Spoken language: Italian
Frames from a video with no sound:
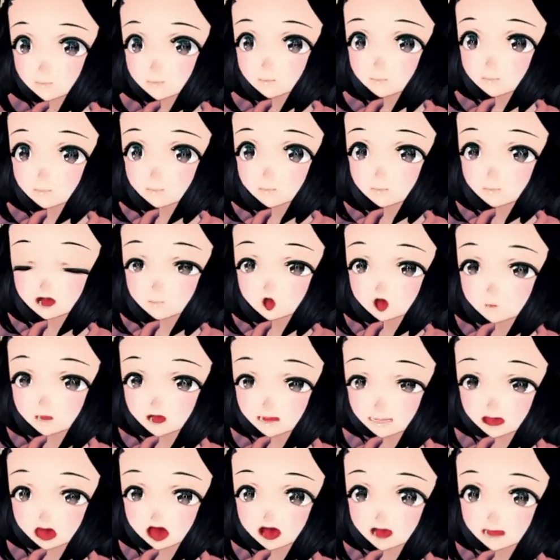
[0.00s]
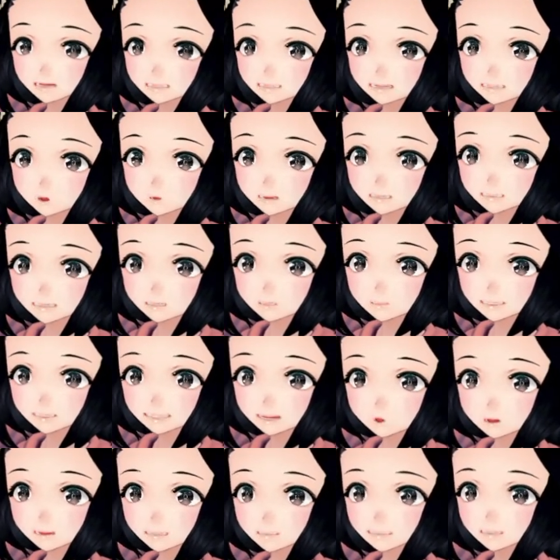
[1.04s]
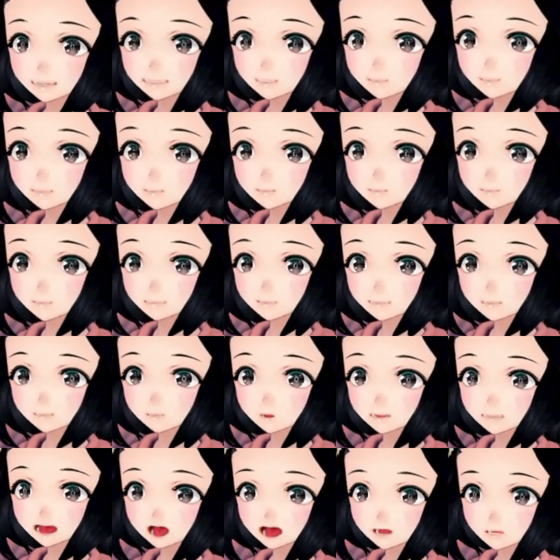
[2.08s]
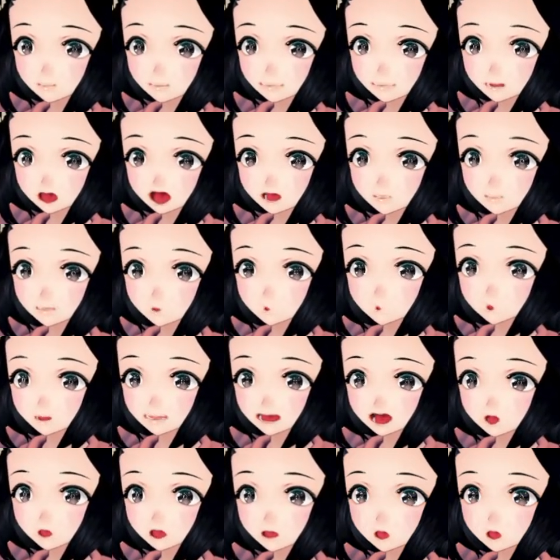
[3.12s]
Una torcia, posso andare a finire nel, nel dungeon. Moriamo.